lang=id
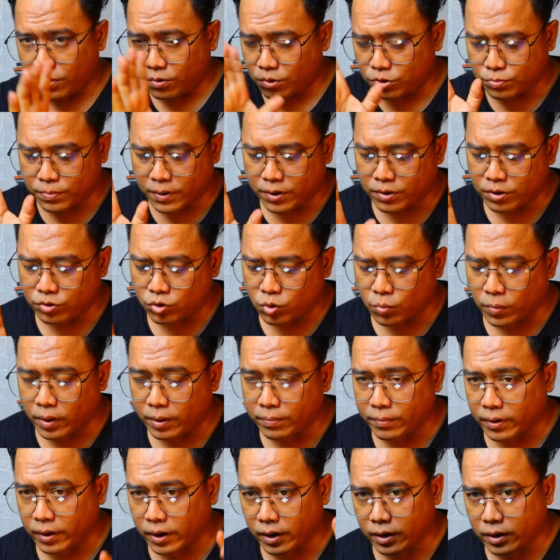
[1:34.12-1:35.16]
gue sebenarnya udah
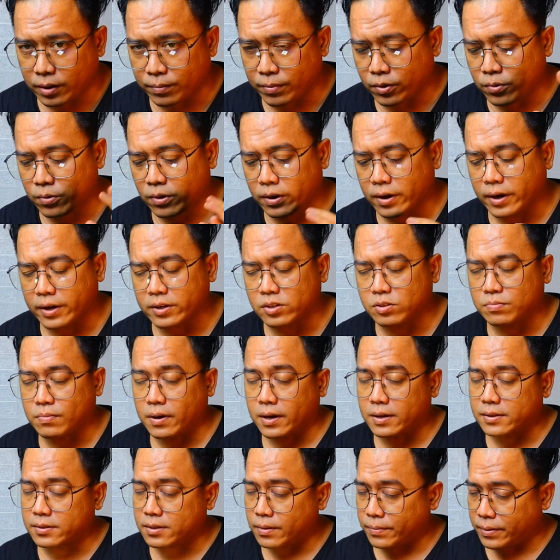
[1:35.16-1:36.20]
cobain mereka ini berdua guys
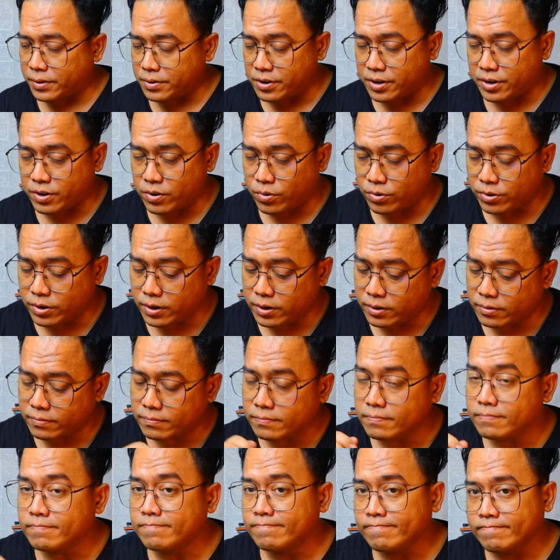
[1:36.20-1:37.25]
bahkan sampai nya
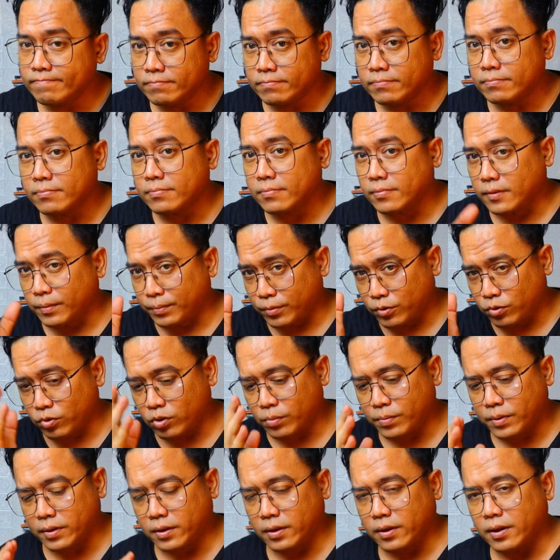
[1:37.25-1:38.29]
tapi
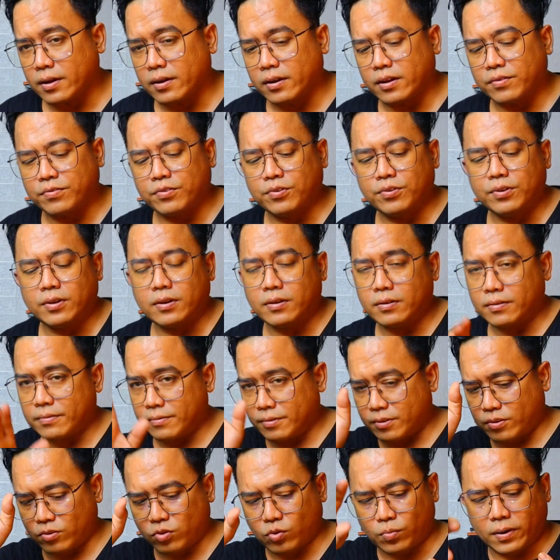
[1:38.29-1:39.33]
untuk kepentingan review ini
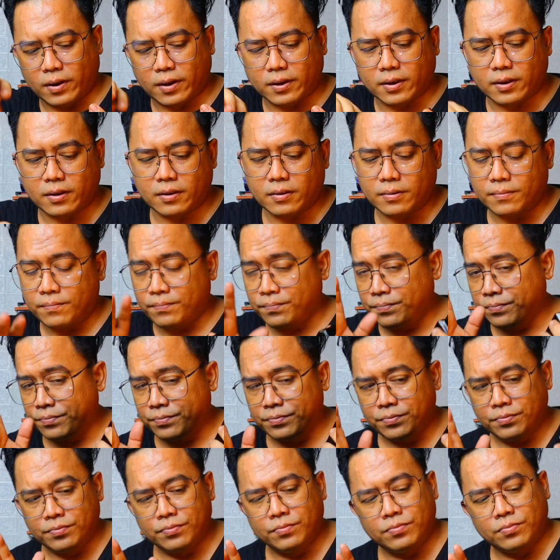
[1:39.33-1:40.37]
kita coba lagi
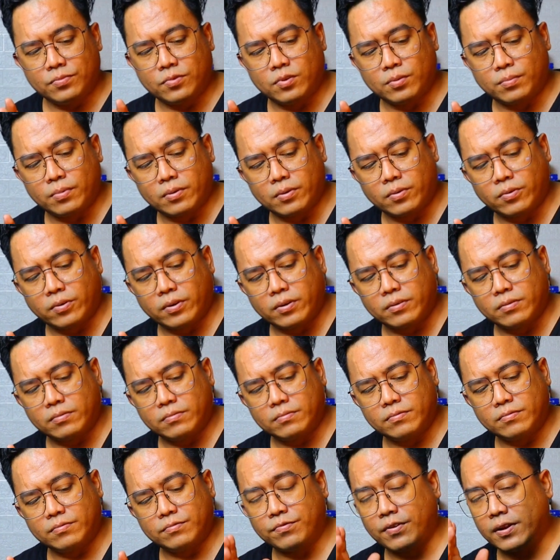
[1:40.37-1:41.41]
tobacco and
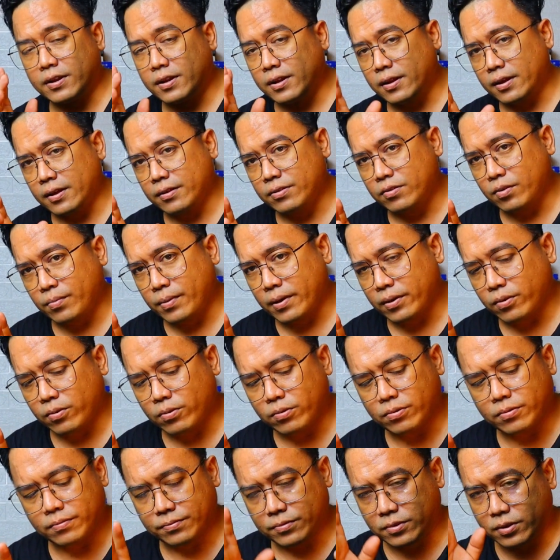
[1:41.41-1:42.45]
vanilla and
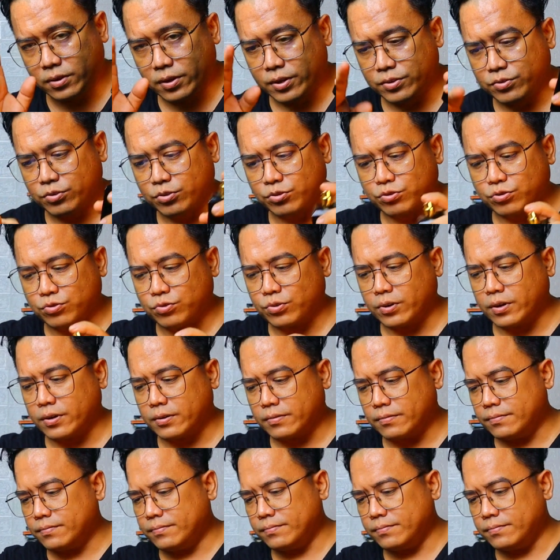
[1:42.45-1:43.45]
tobacco tiga cerut juga